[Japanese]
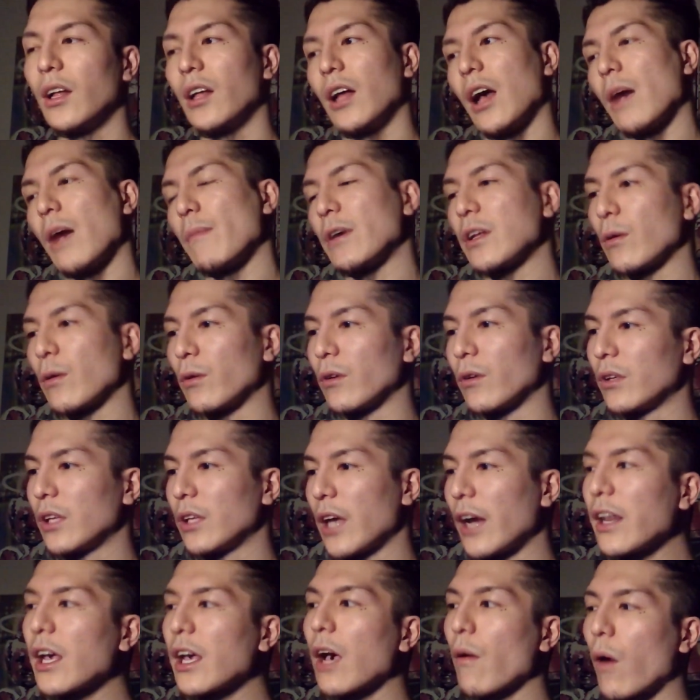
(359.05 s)
あ、まあでも、
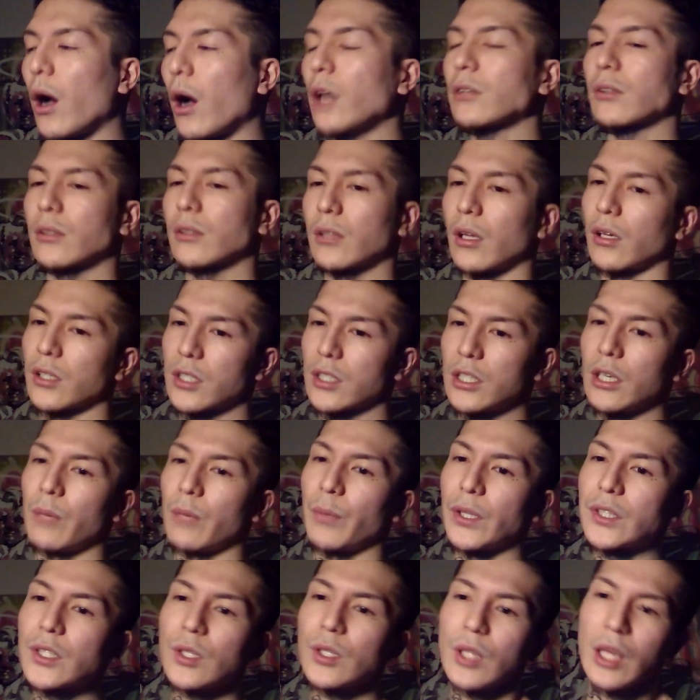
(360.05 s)
やりがいはあったし、
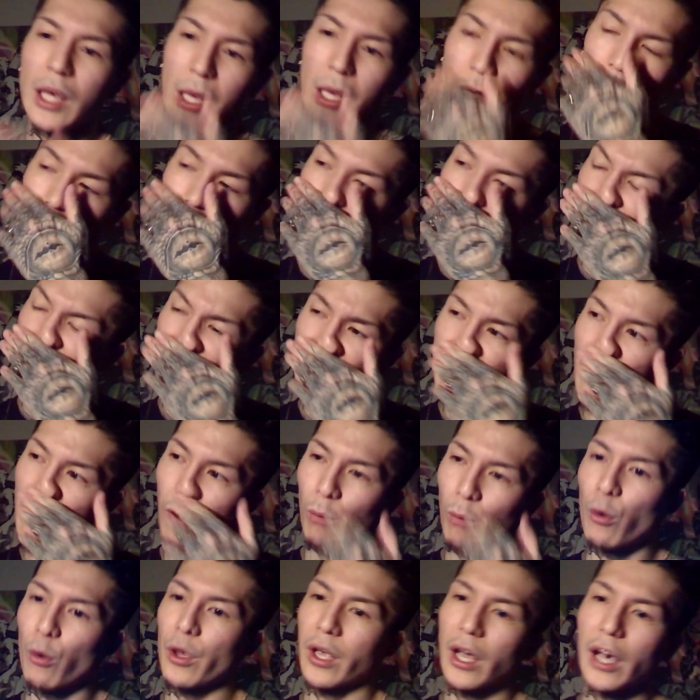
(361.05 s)
別に、今
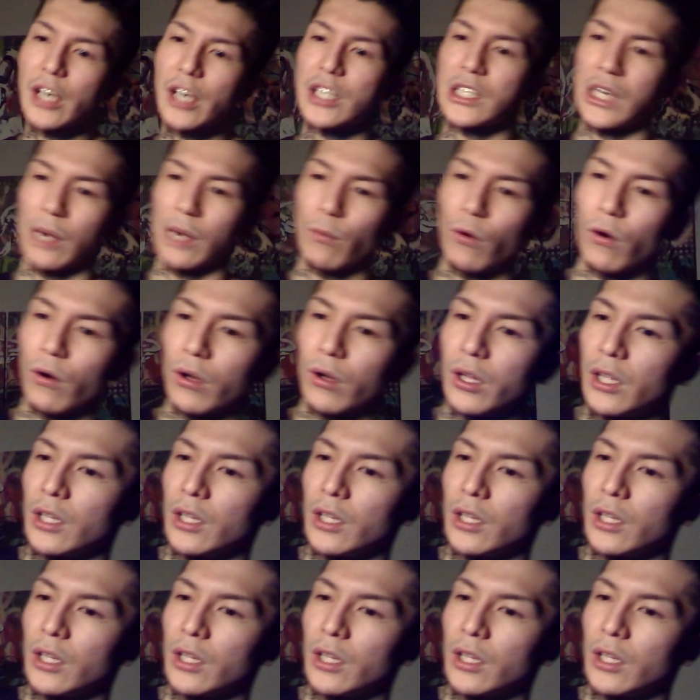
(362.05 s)
思い返しても、